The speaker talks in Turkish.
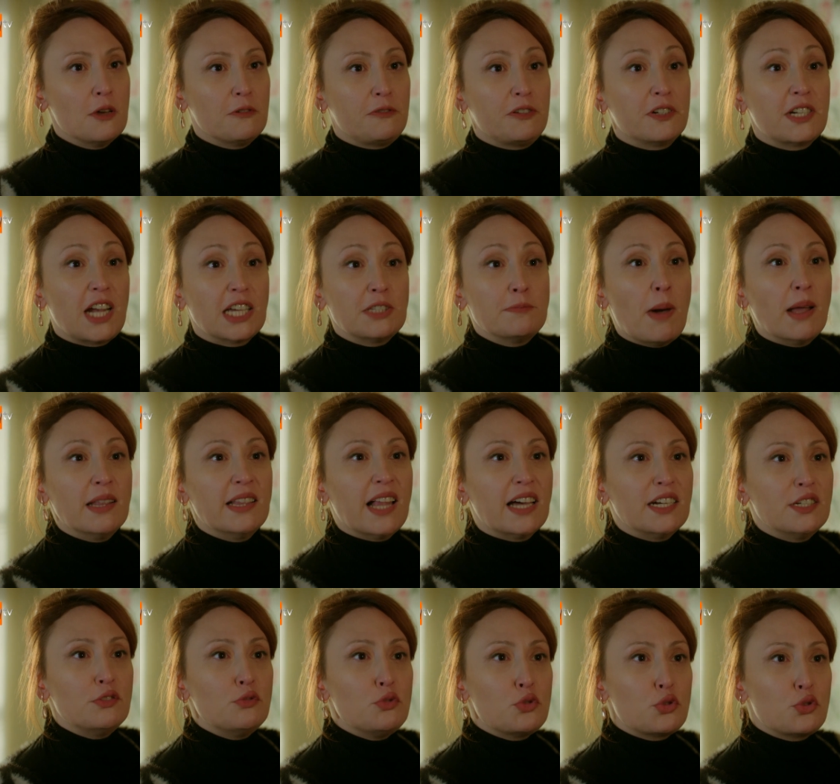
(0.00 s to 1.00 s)
Fırat
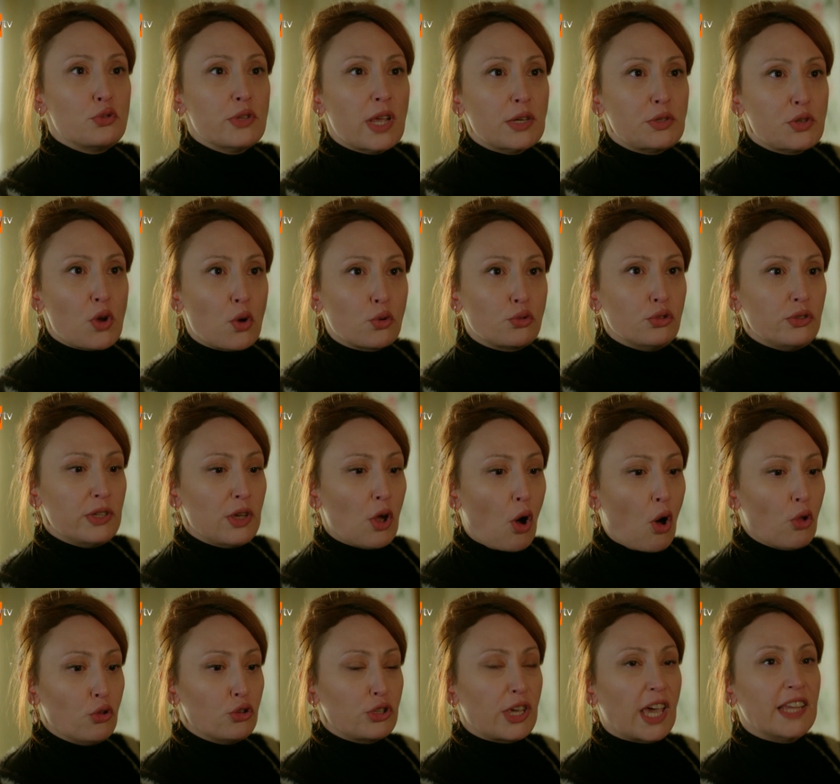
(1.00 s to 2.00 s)
malların üstüne çöktü diye
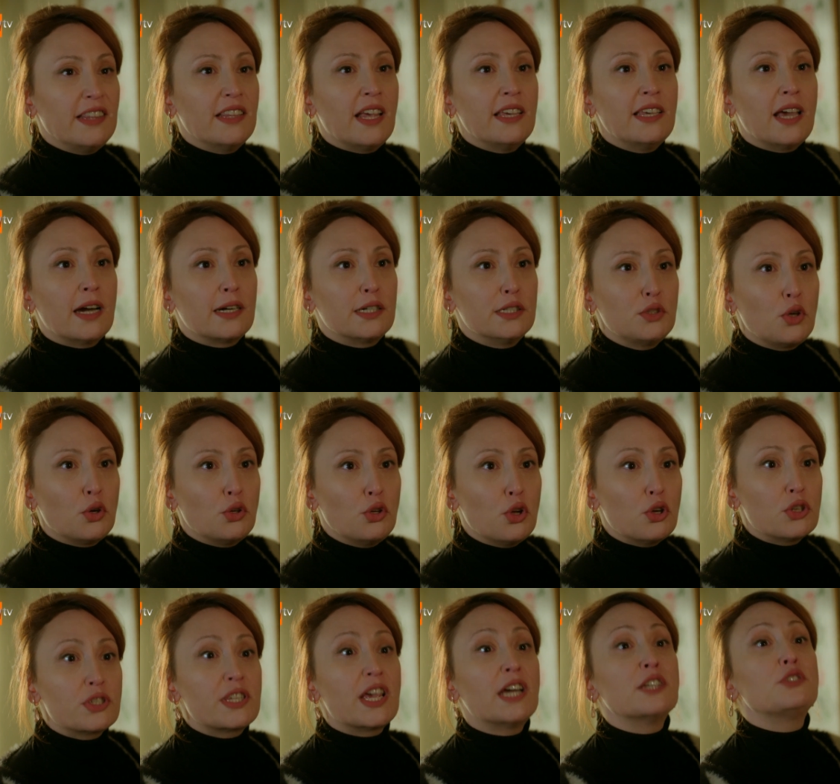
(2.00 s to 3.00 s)
onu kendine yakın
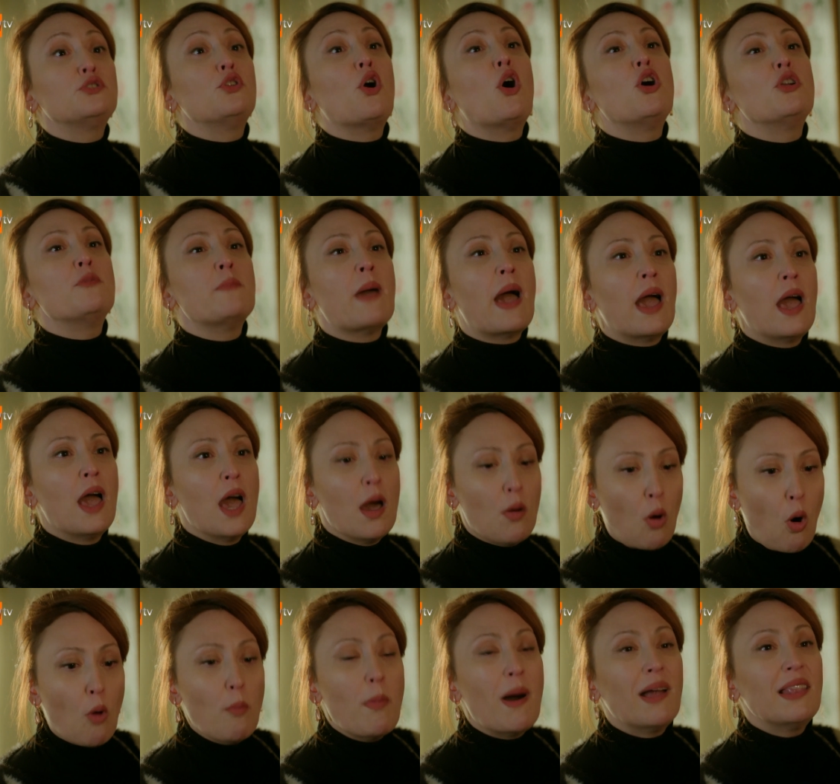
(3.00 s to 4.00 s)
görüyorsan görme.
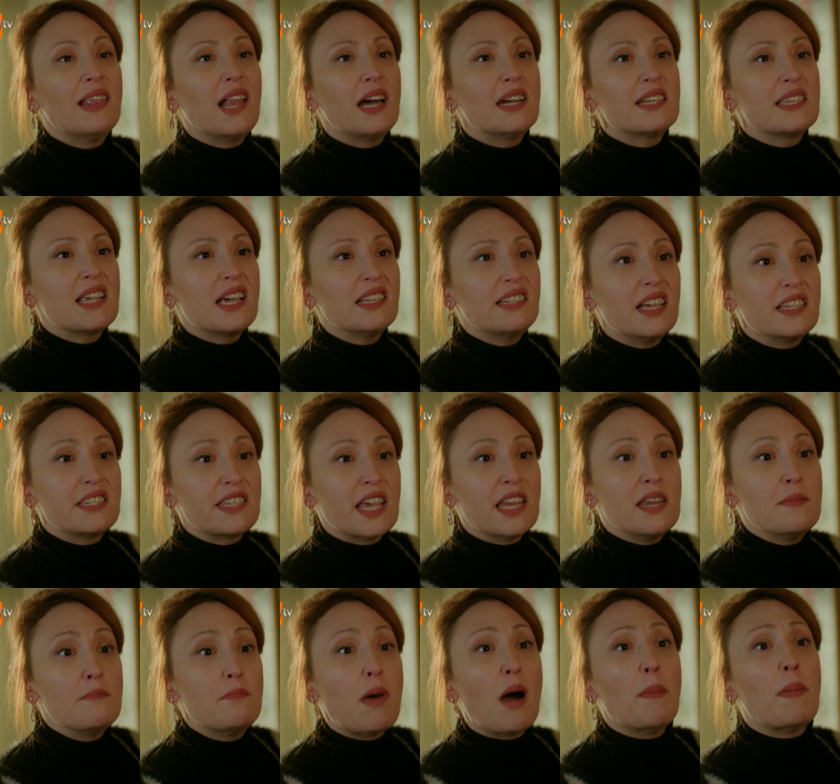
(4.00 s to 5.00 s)
O mallar zaten senin